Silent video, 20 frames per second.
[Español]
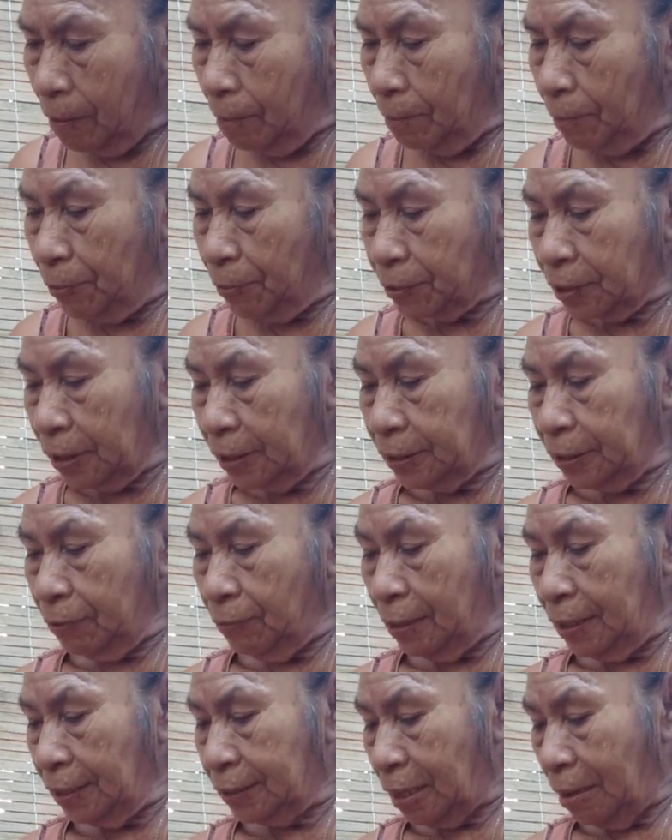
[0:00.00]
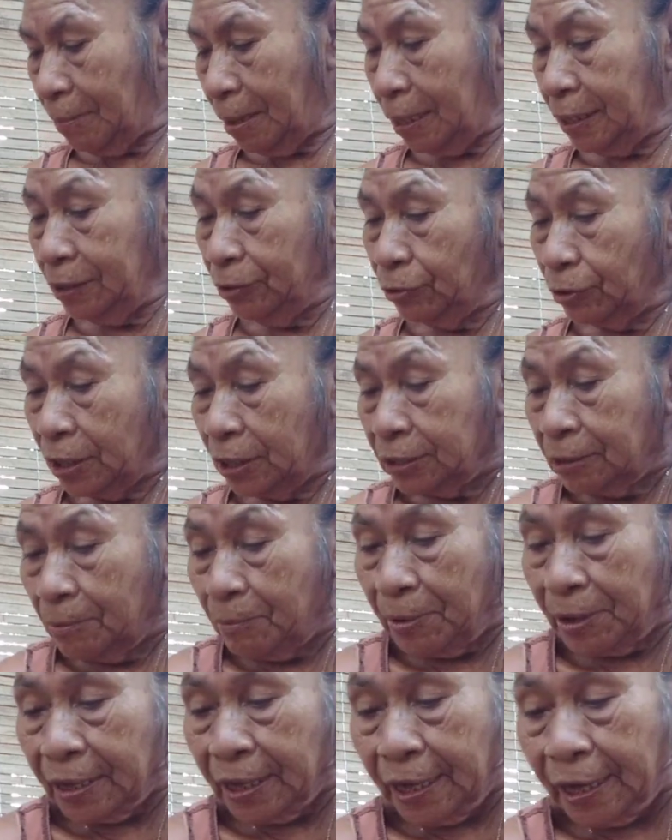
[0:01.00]
Porque es igual el tamarindo que se
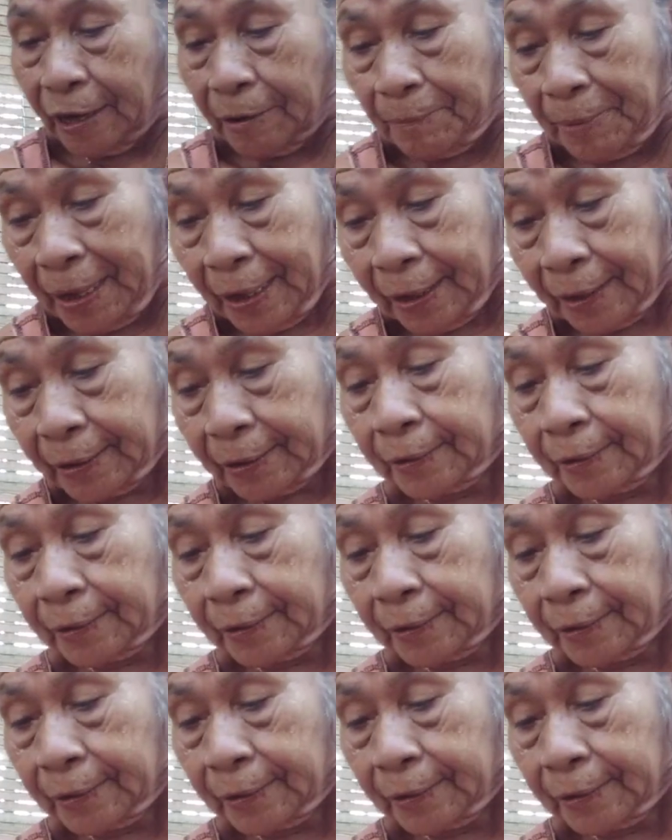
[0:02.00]
puede herver.